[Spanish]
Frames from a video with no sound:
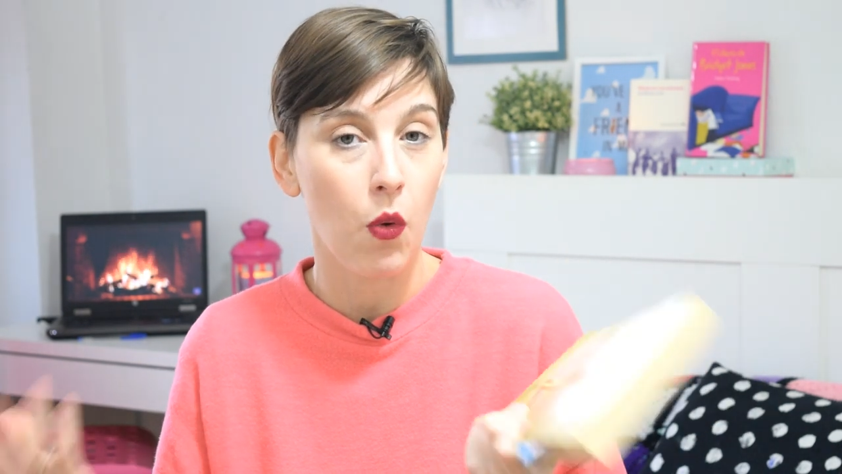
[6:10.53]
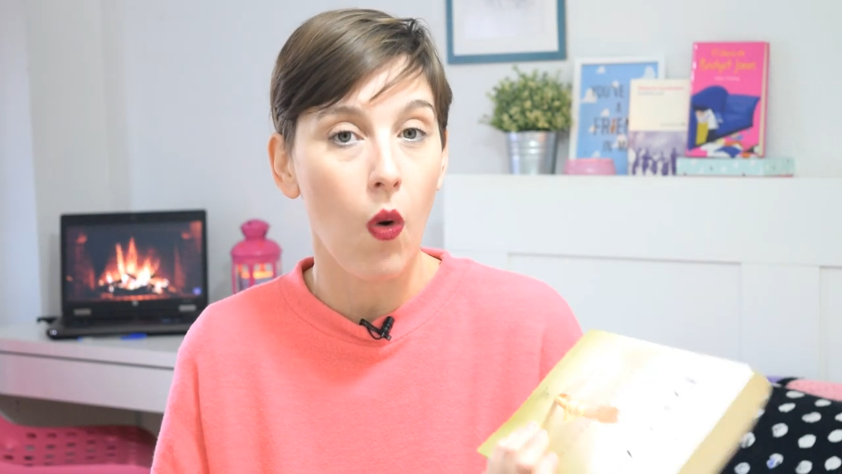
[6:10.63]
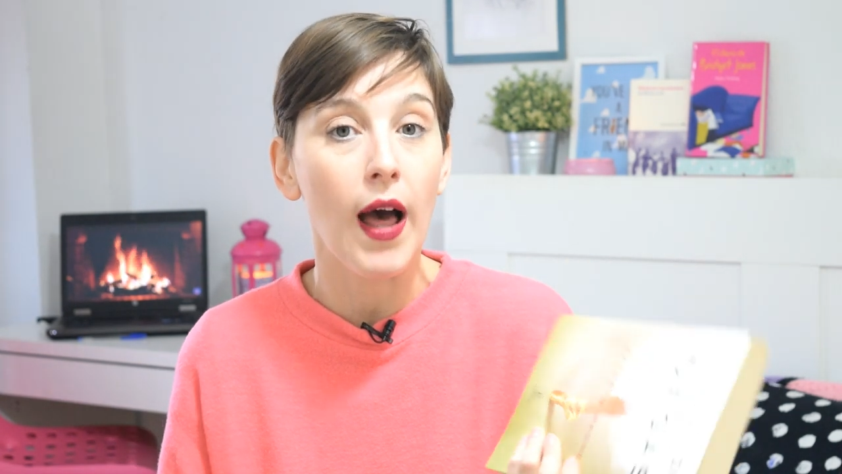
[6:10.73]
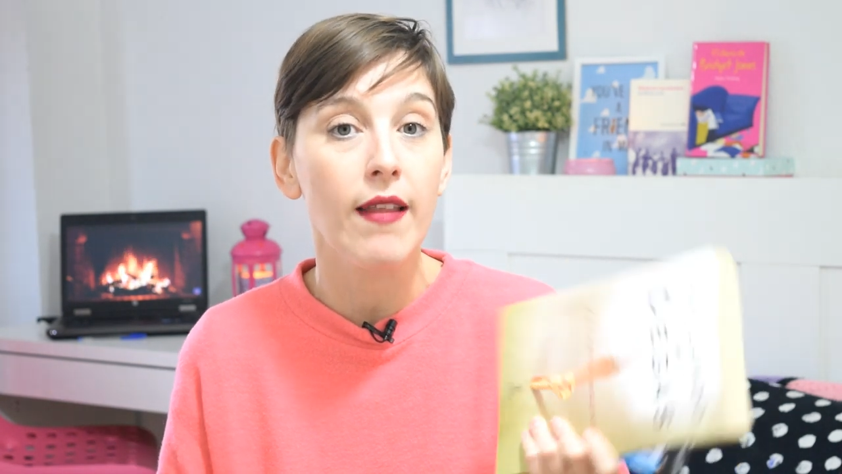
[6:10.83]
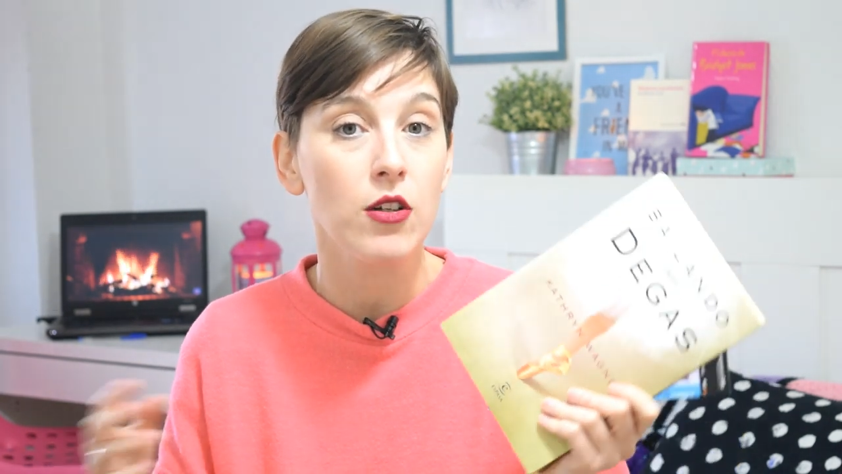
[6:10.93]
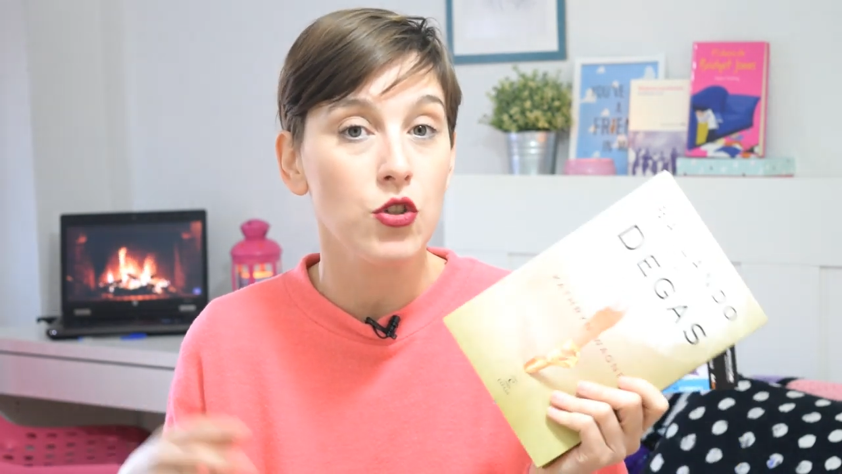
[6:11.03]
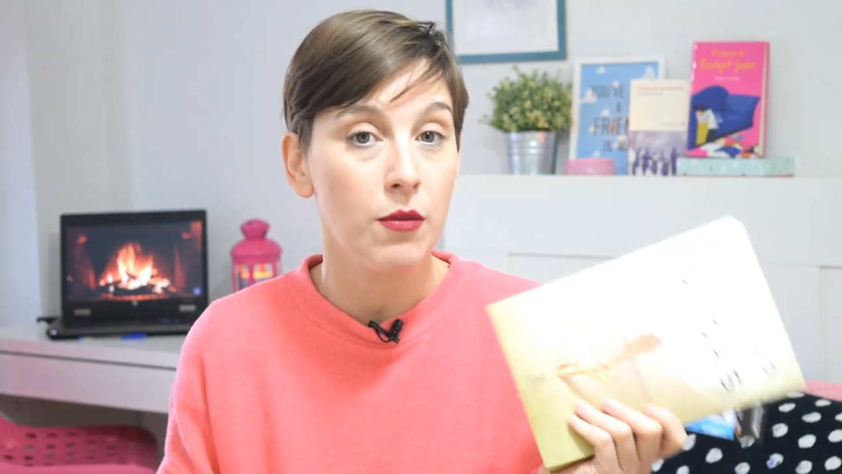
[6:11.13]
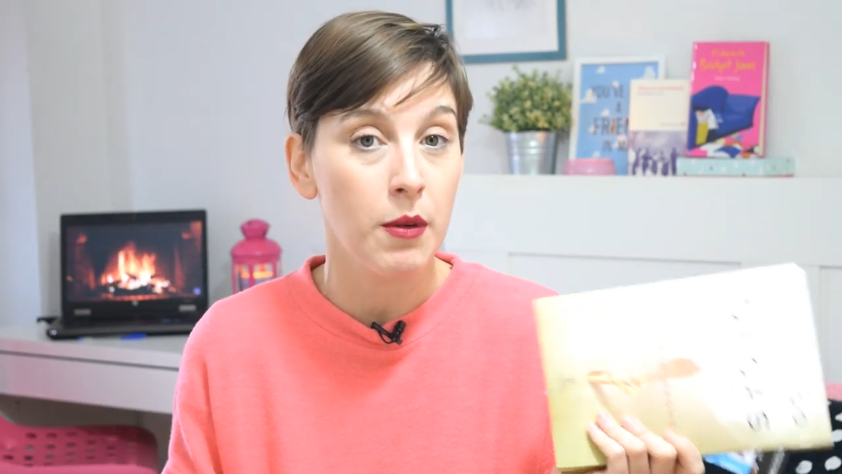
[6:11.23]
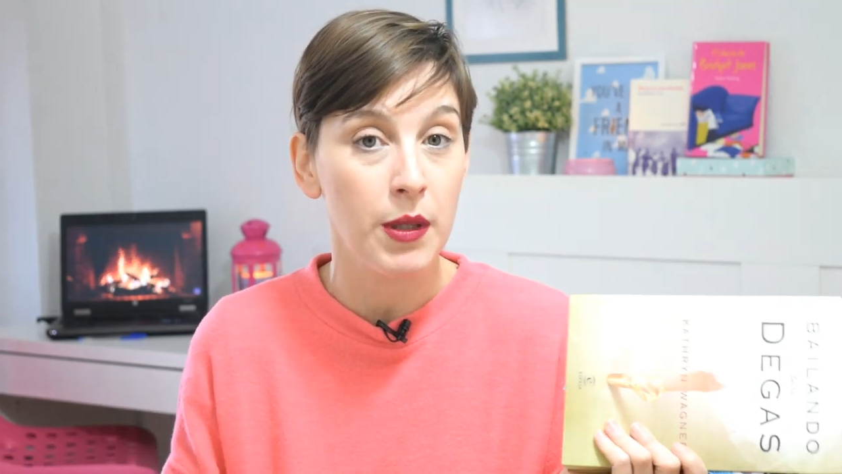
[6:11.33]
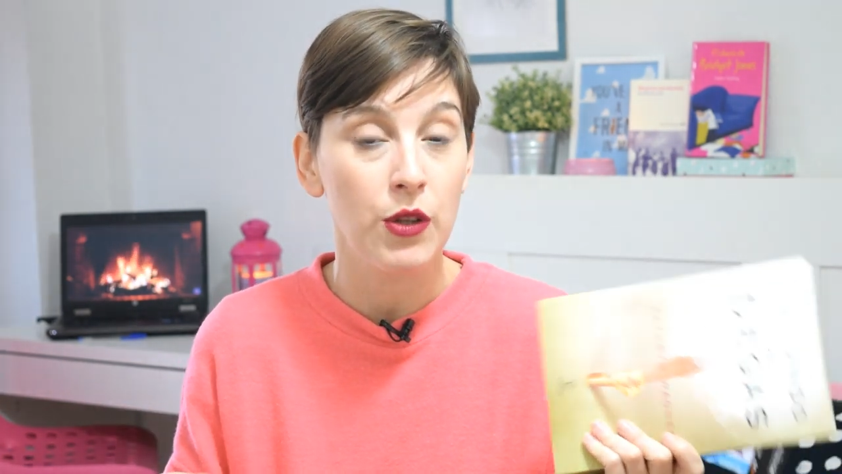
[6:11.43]
cuadros,
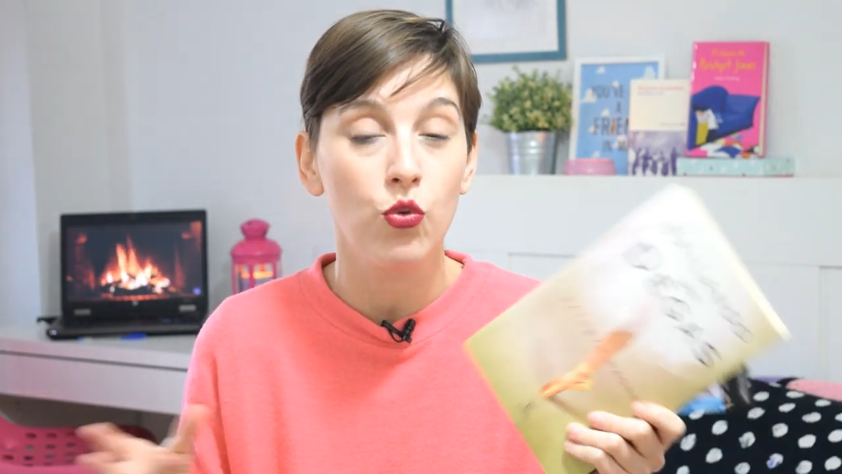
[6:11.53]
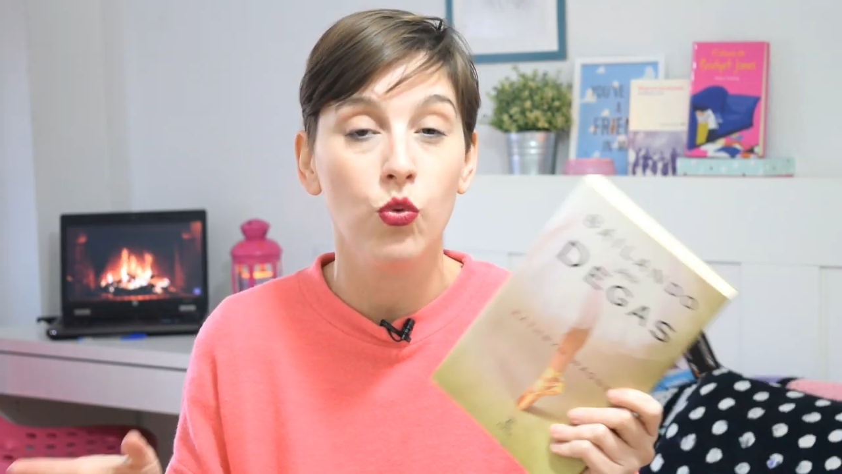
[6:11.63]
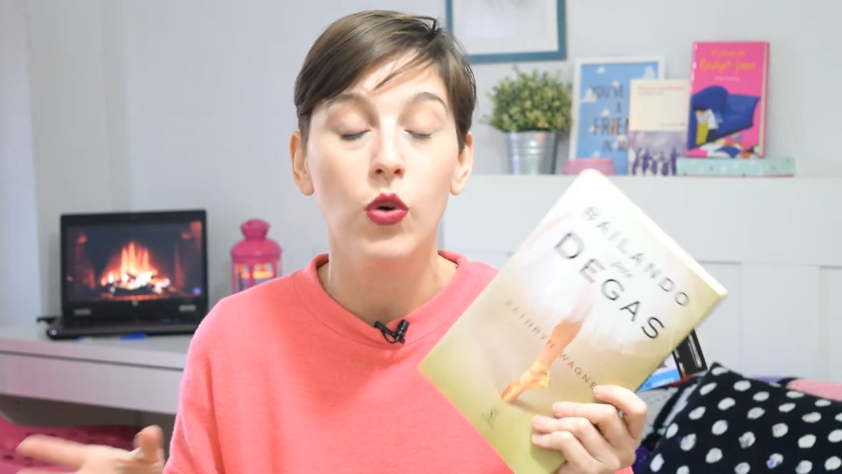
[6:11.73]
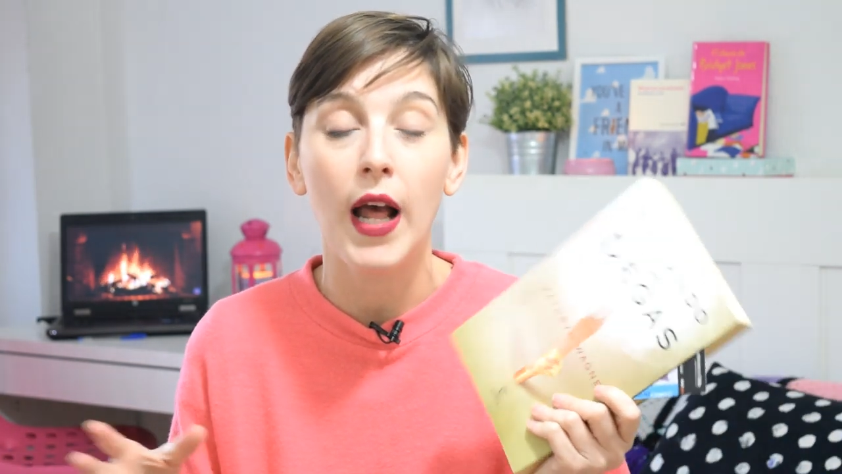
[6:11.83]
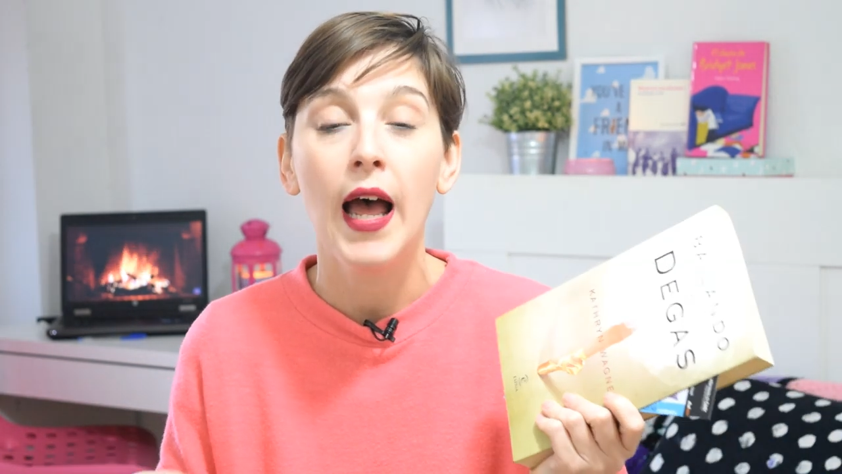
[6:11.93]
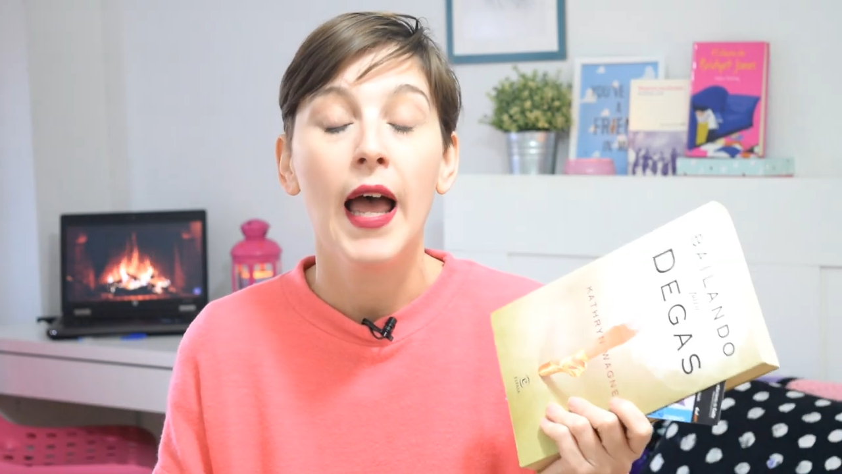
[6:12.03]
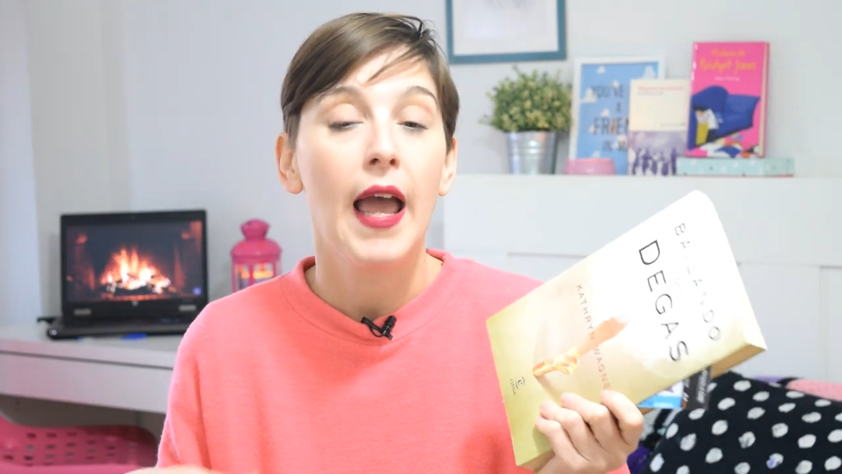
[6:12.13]
sobre pintura,